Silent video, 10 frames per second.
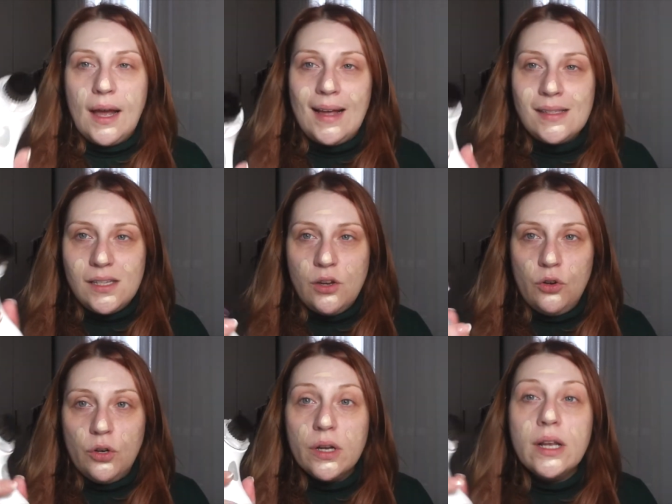
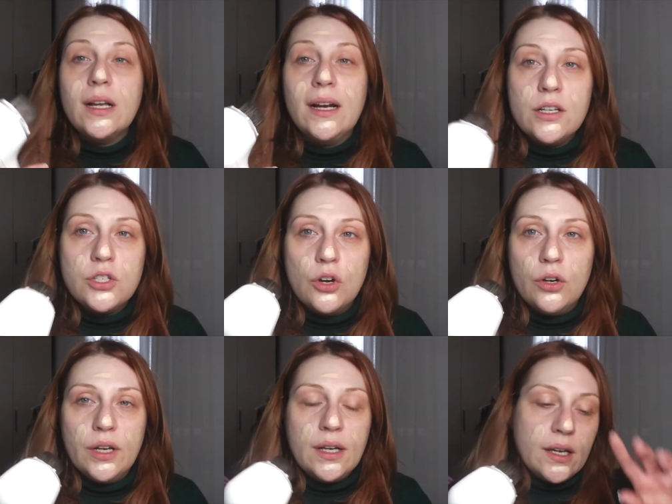aziono il
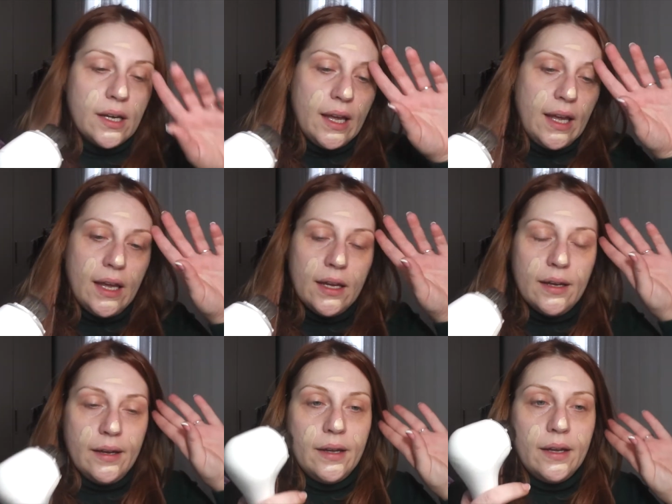Clarisonic e
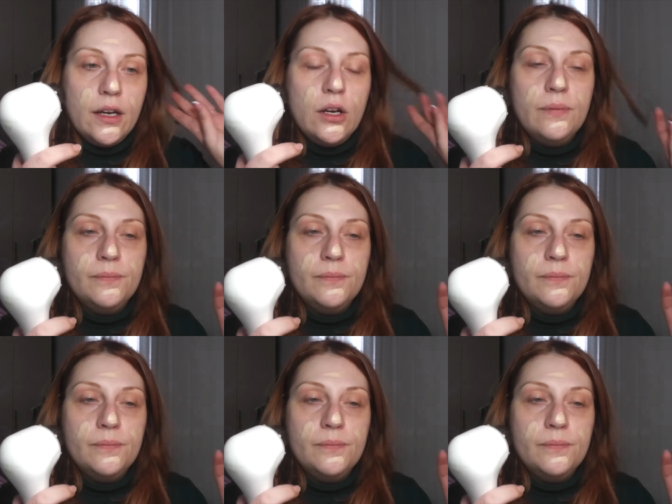eh,